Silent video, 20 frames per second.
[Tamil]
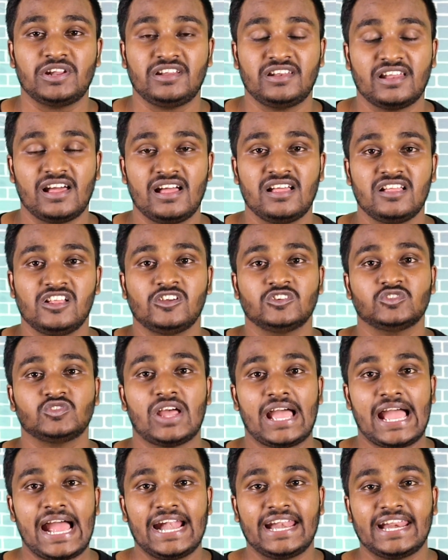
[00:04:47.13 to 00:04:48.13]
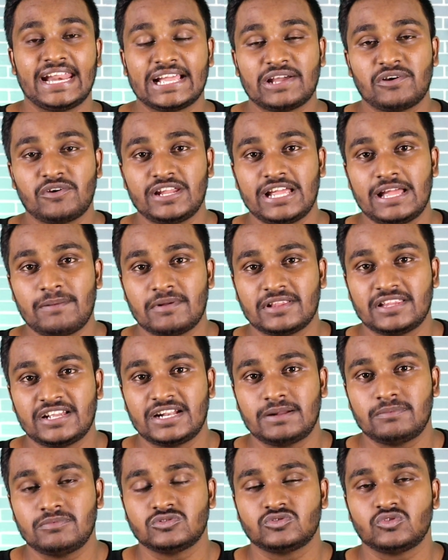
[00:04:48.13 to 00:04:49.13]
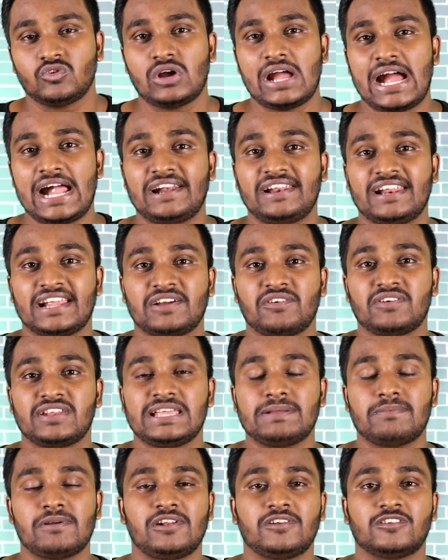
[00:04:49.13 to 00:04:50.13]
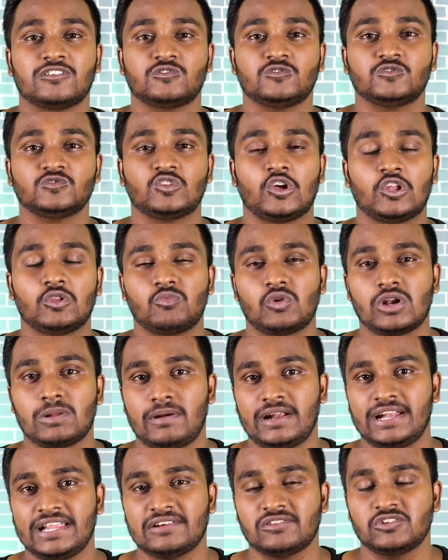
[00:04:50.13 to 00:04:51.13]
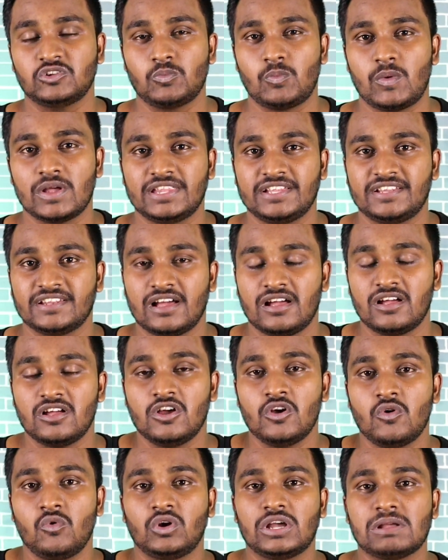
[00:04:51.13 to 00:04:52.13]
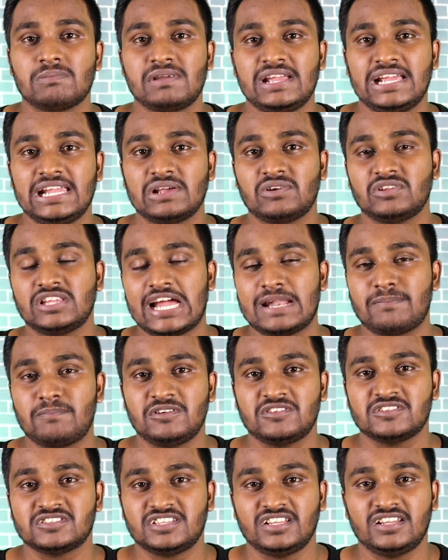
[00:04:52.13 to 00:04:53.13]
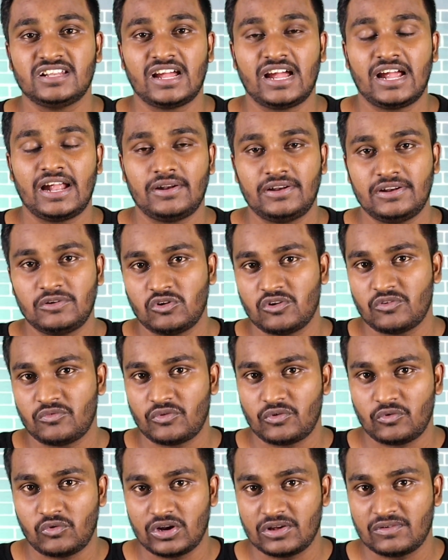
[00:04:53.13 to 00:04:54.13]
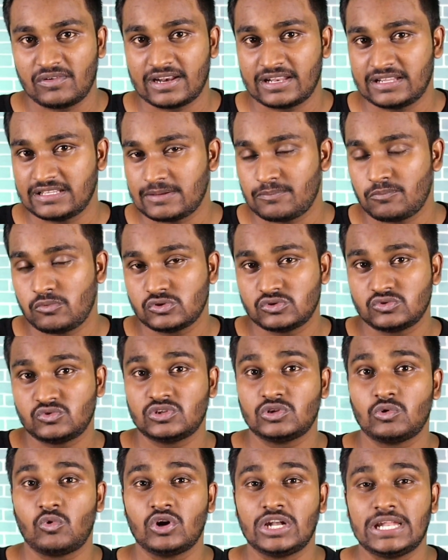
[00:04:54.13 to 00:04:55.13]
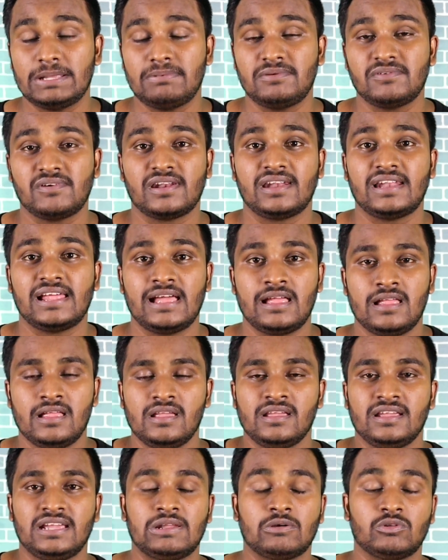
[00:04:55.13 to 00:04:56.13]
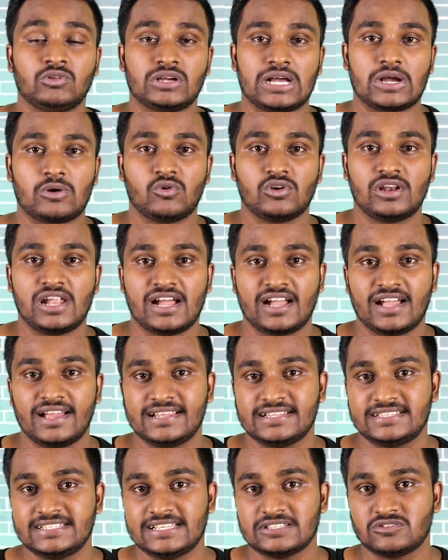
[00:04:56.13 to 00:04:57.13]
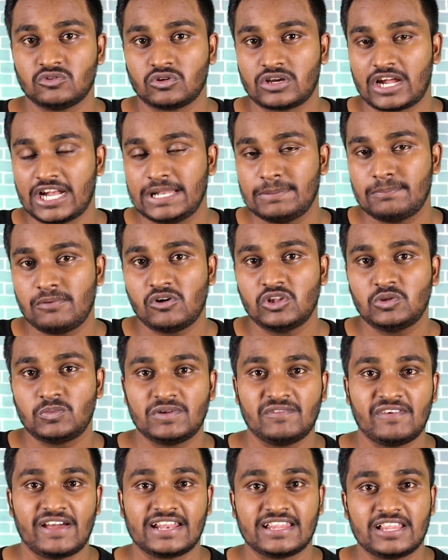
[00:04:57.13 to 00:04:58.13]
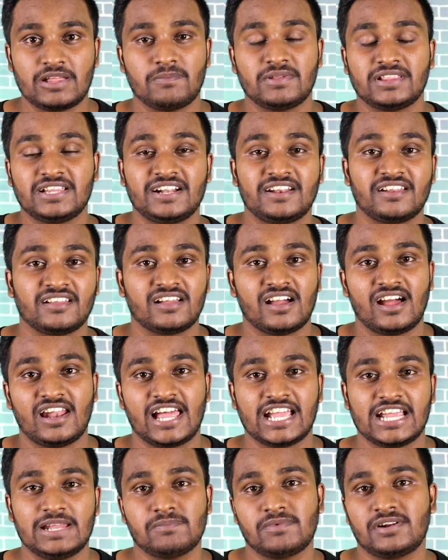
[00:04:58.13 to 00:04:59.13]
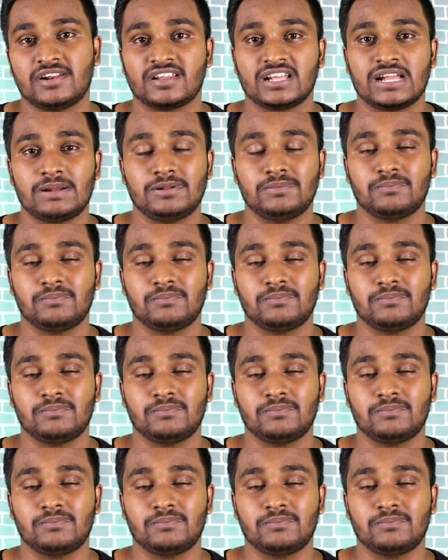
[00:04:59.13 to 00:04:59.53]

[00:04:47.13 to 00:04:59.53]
பண்ணிக்கலாம் ஸோ ஆட் ரெக்கவரி மெத்தட் ஸோ ஆட் ரெக்கவரி இமெயில் இருக்கும் ஸோ அது மூலமாக நீங்கள் வந்து பார்த்தீங்கன்னா உங்கள் மெயிலை வந்து ஆட் பண்ணி வச்சிட்டிங்கன்னா உங்கள் உங்களுக்கு வரது சப்போஸ் உங்களுக்கு வந்து ஓடிபி வரல இல்லை வந்து உங்கள் அக்கௌண்ட் லாக் ஆயிடுச்சு ஸோ கண்டிப்பாக வந்து வேறு ஏதாவது மெத்தட் இருக்கா லாகின் பண்ணுறது